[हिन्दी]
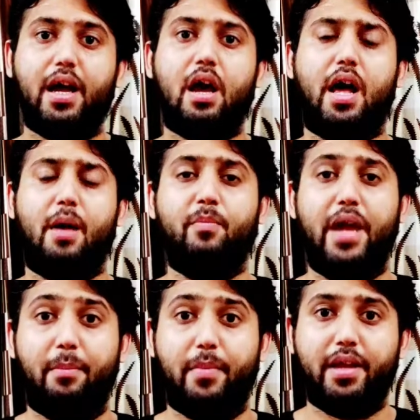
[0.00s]
अगर आप
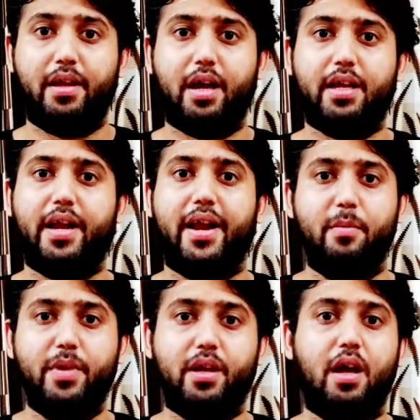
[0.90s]
एम का या
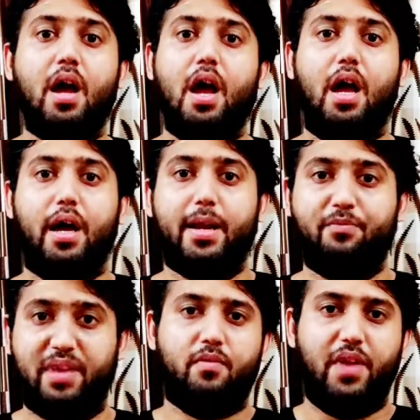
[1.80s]
रेडमी का अगर आप
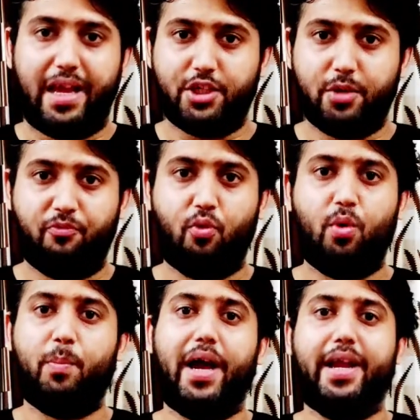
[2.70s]
फ्लैगशिप
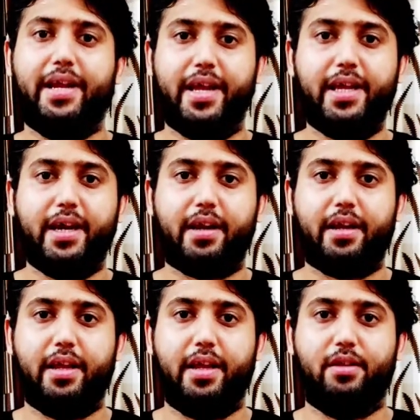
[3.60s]
फ़ोन बाय नहीं कर
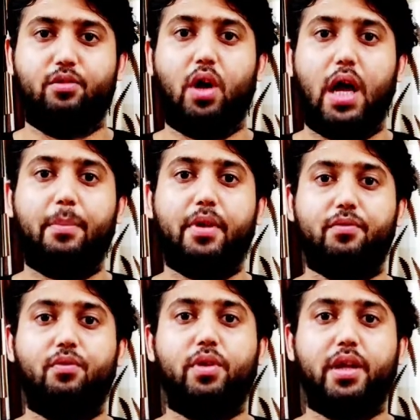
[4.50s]
रहे हैं तो आपके
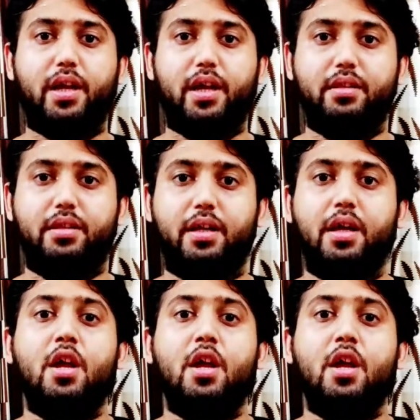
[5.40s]
फ़ोन के अंदर